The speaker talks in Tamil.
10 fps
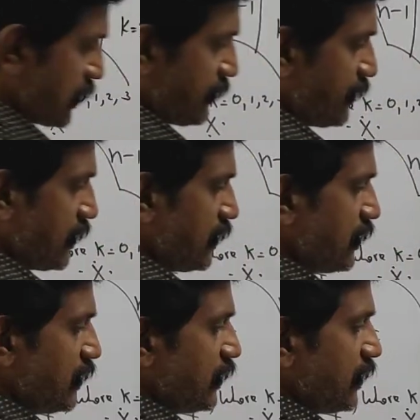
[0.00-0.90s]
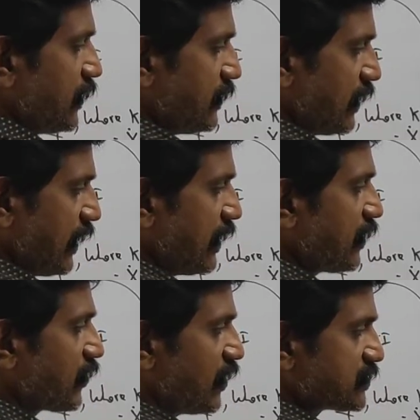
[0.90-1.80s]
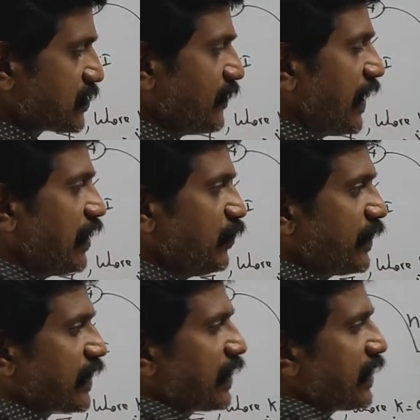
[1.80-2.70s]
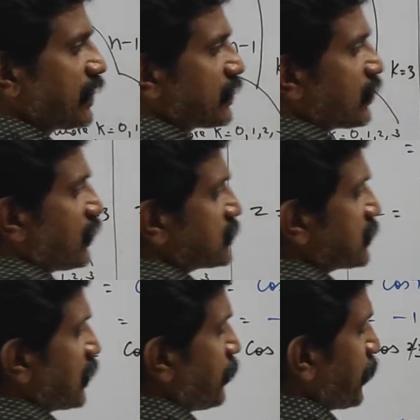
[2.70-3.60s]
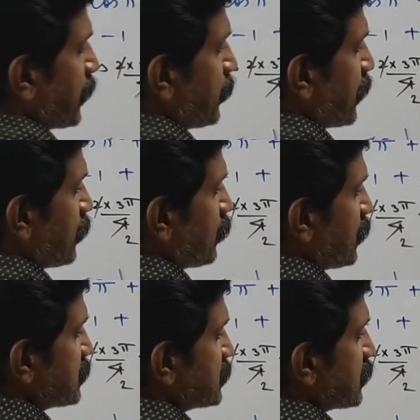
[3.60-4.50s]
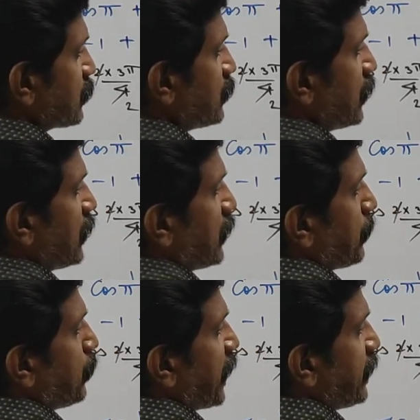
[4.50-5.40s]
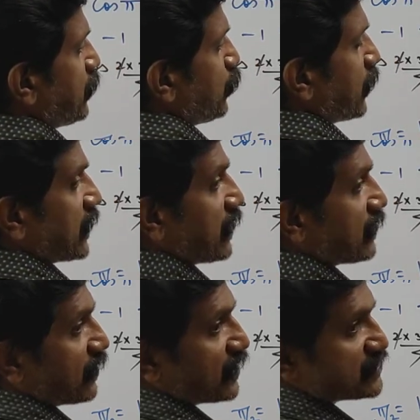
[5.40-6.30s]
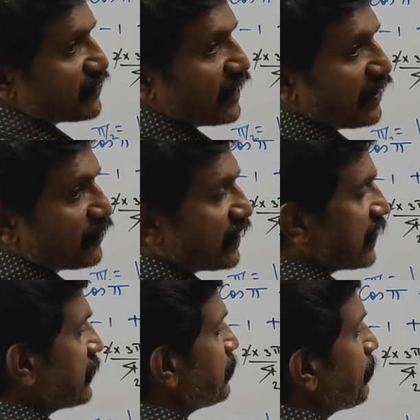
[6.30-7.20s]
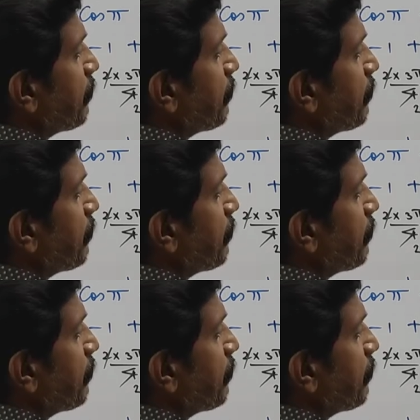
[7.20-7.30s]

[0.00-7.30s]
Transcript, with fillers: ஒன் இந்த லைனில் காசுக்கு வேல்யூவே கிடையாது காஸ் த்ரீ பை பை டூ இஸ் ஜீரோ பை டூ வந்தாலே காசுக்கு வேல்யூ வராது